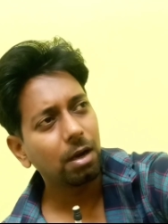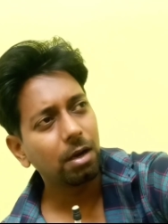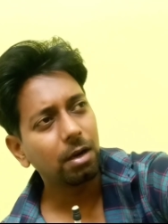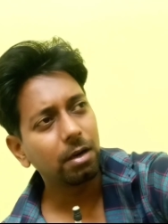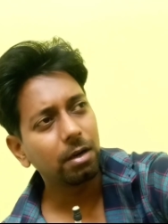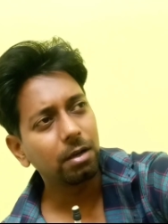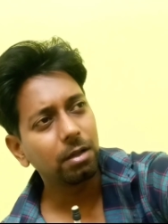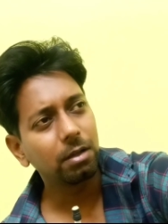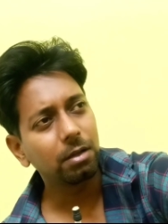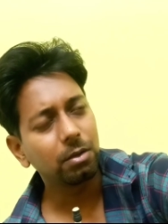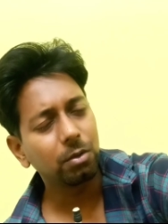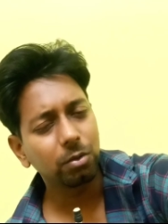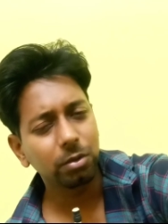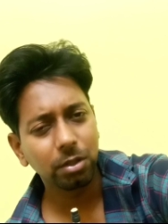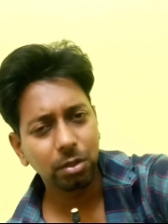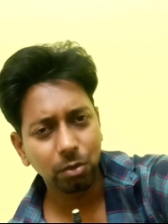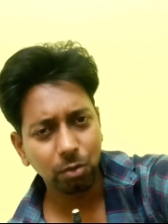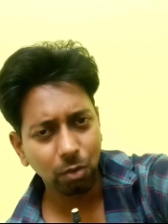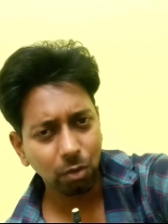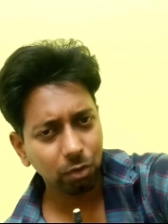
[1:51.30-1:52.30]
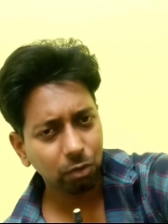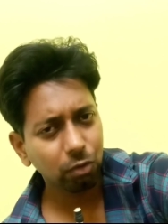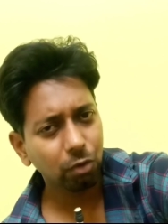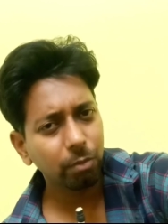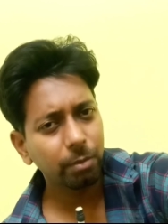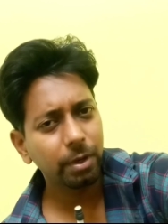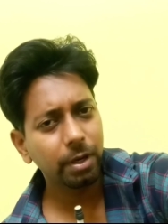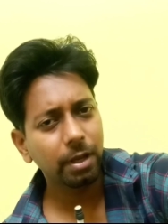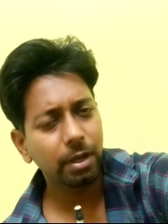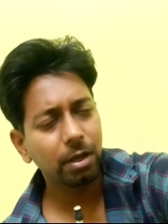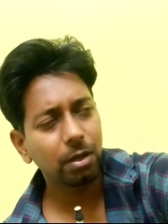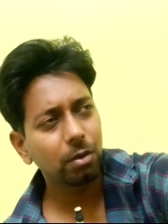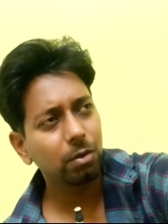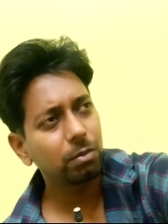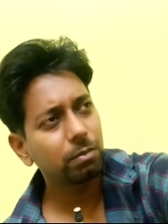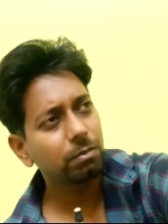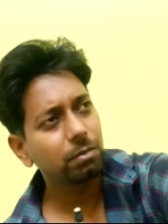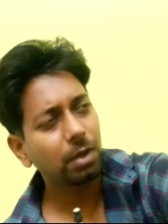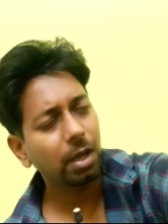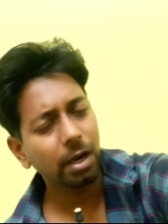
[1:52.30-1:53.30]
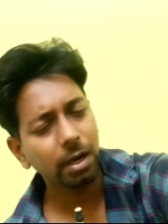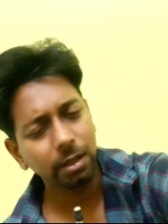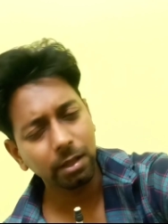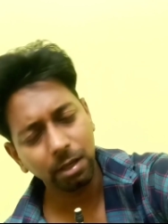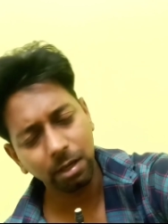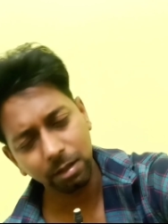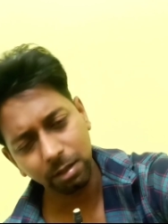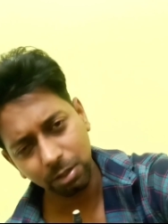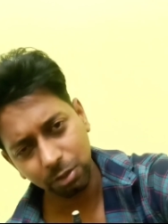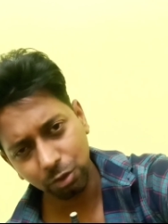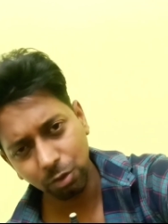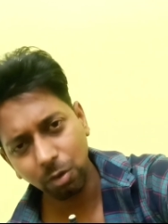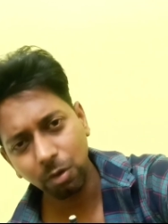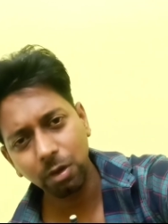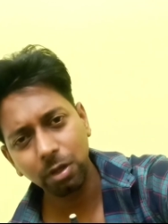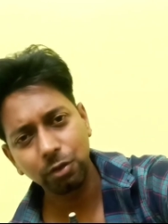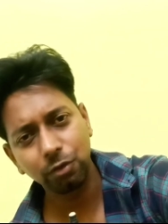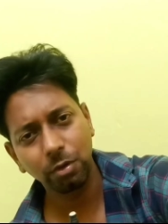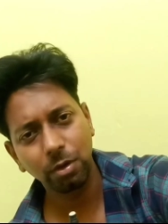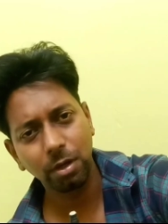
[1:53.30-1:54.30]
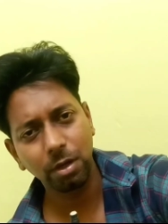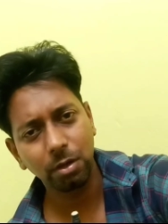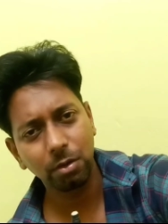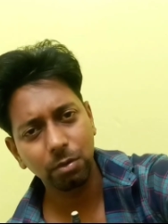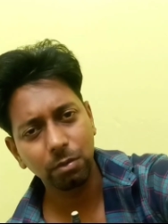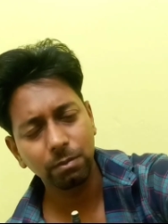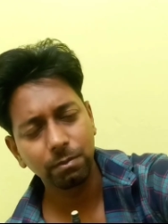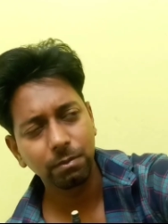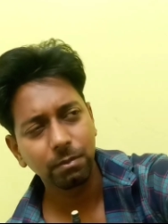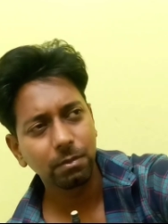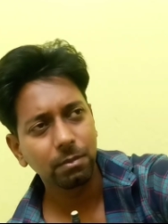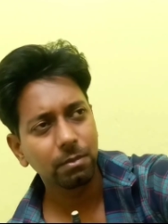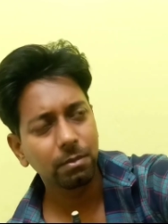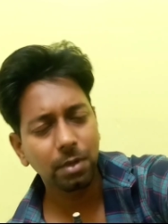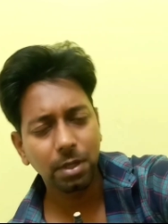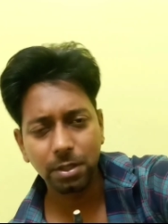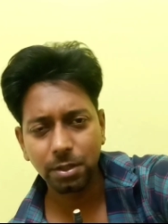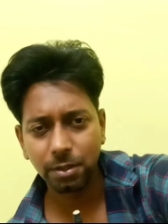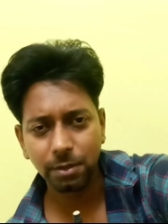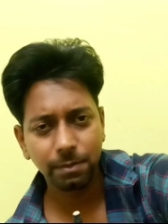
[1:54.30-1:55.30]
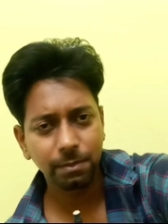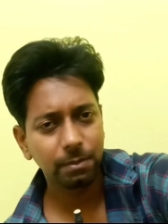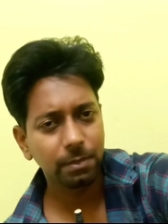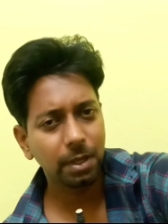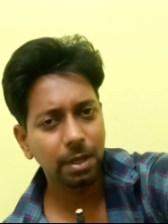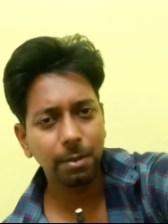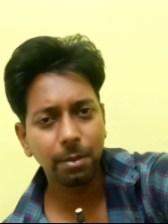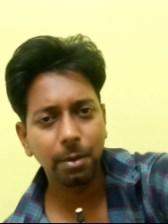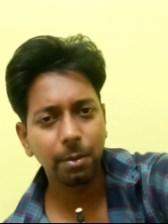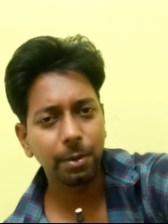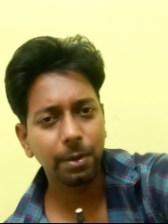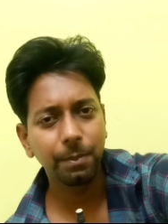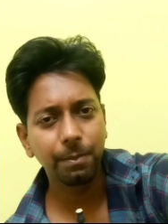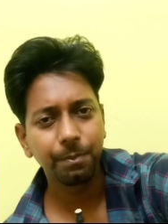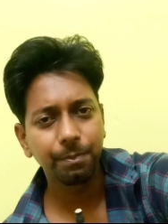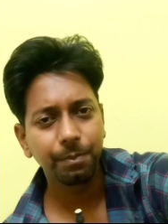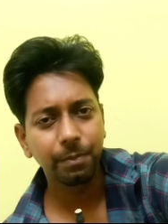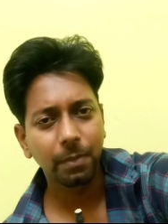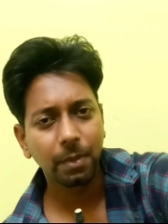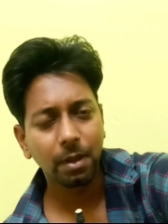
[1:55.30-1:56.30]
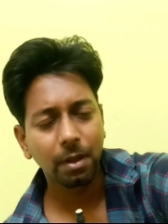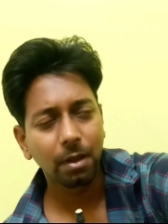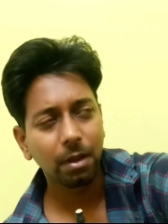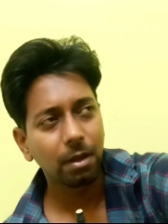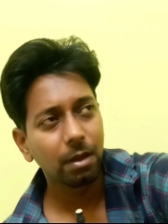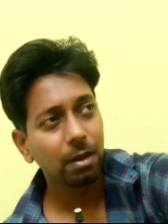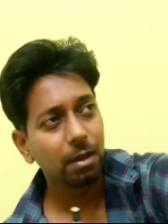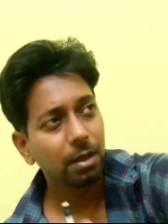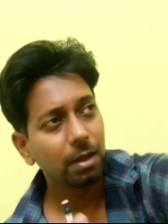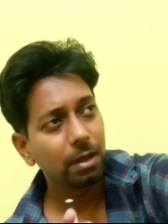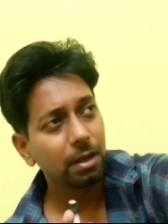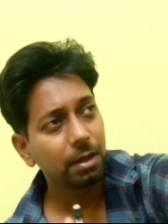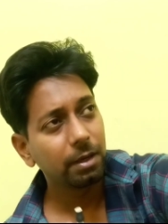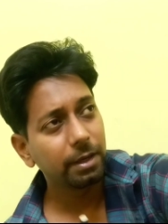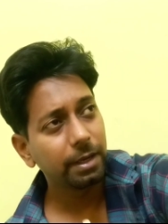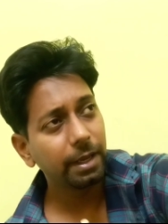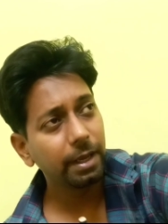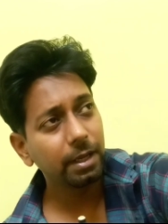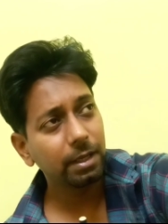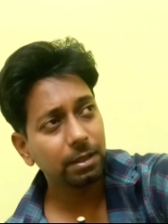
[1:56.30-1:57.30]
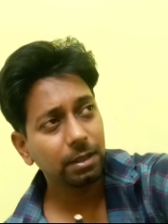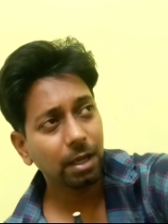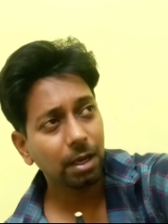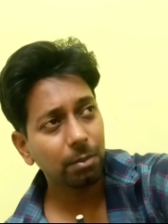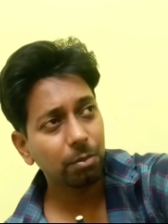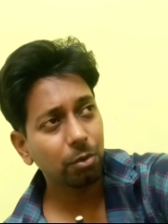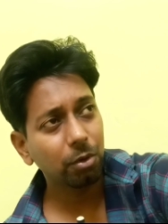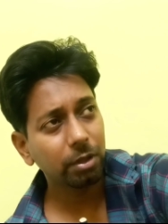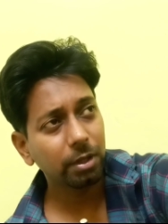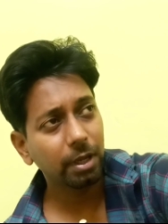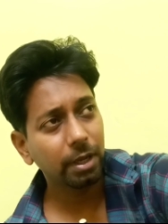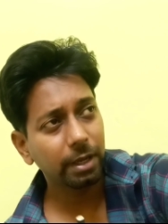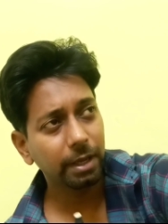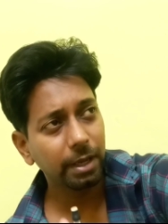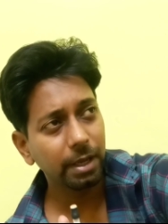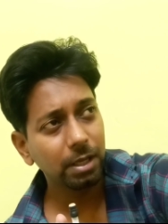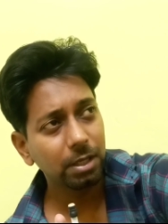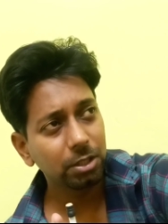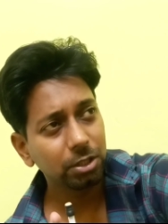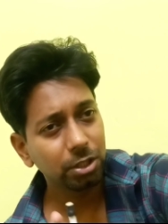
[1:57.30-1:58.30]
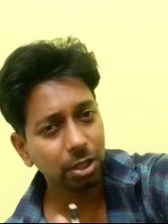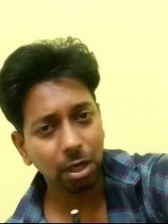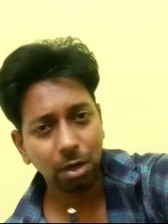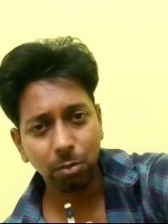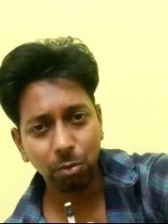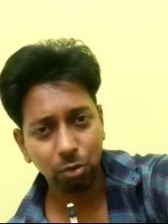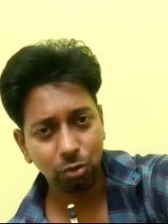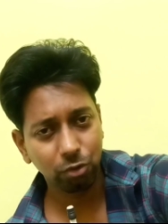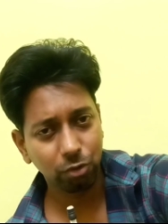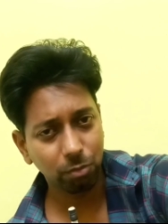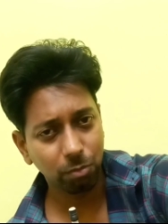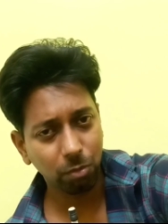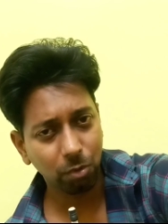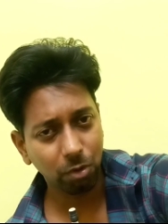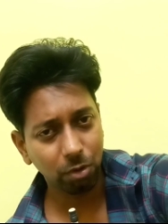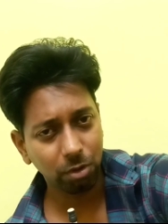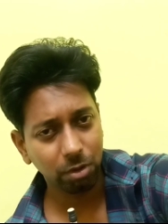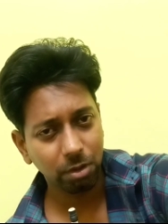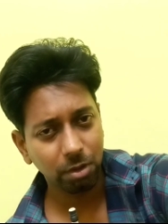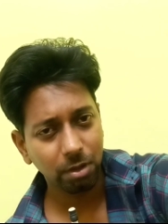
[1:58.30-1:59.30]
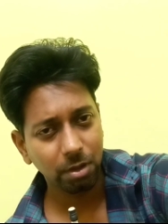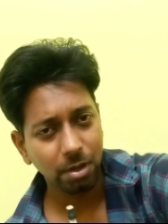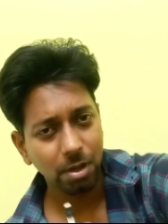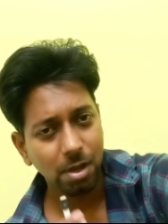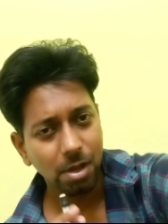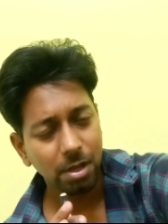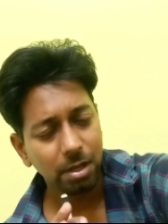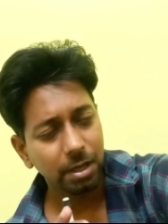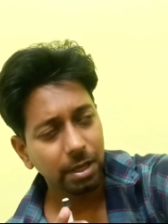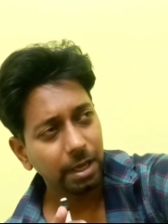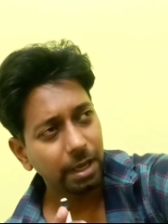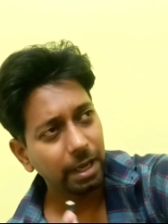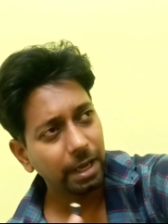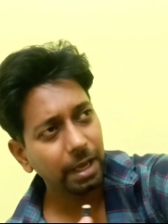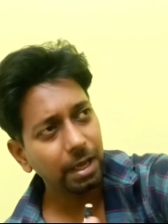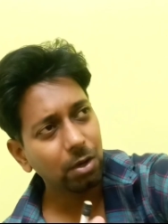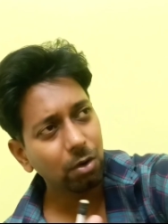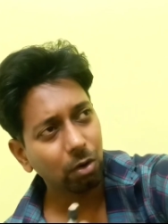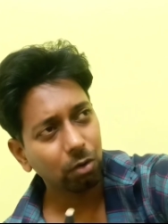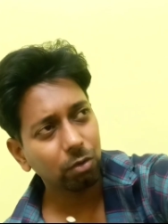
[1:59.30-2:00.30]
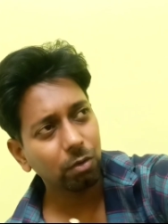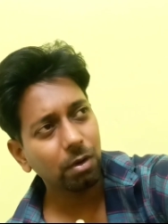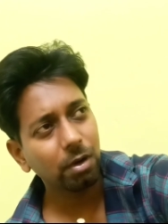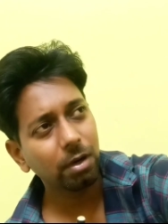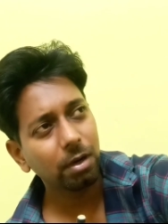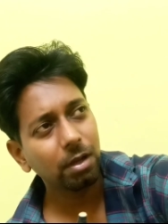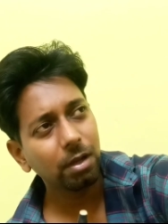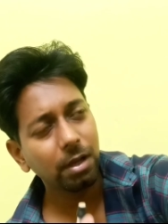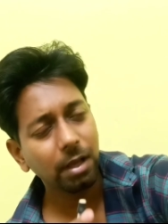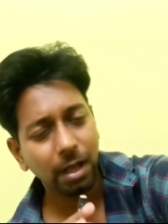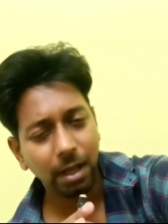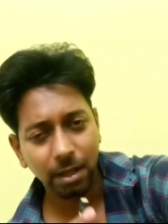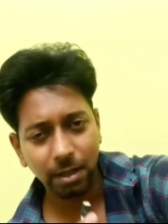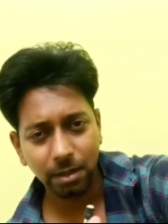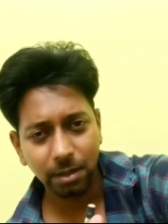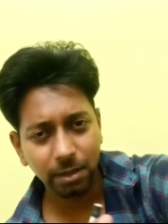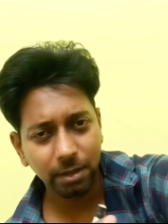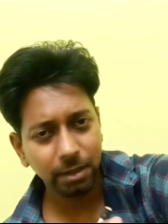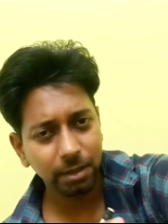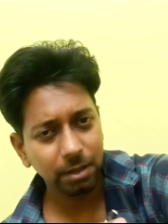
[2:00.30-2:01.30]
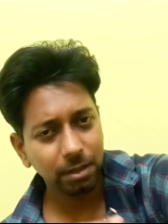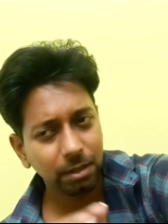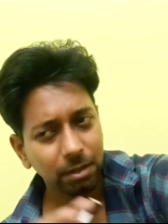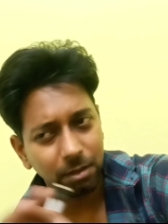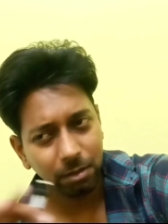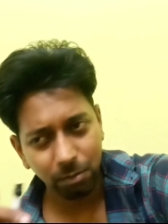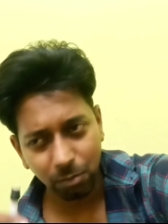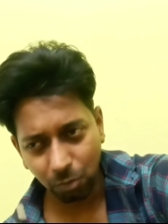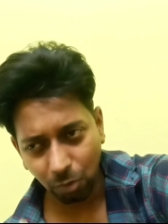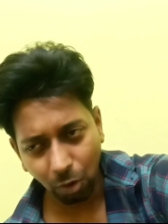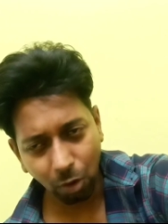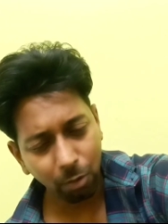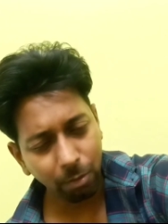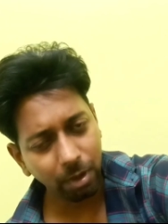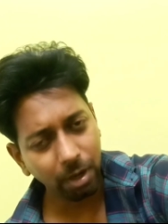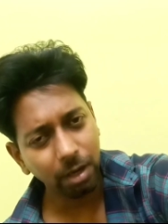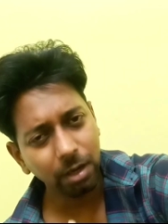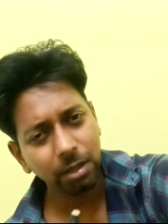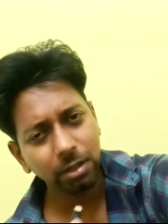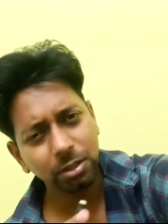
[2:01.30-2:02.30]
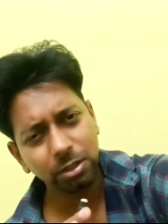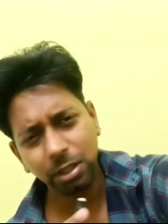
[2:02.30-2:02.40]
আর ওদের দূরত্বও বেড়ে গেল আলাদা আলাদা শহরে চলে গেল বাস এইভাবেই ঠিক তারপর থেকে চার বছর পর এই ঘটনাটা হওয়ার